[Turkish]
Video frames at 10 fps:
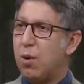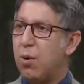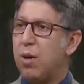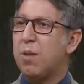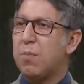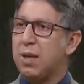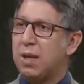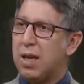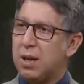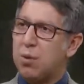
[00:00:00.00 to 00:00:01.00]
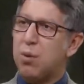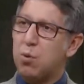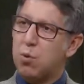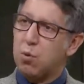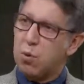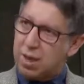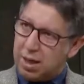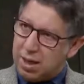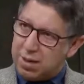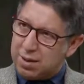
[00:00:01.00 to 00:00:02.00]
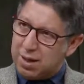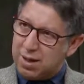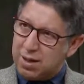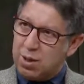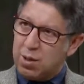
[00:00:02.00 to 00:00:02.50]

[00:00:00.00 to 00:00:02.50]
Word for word: öğretmeniyle ertesi gün çözerlerse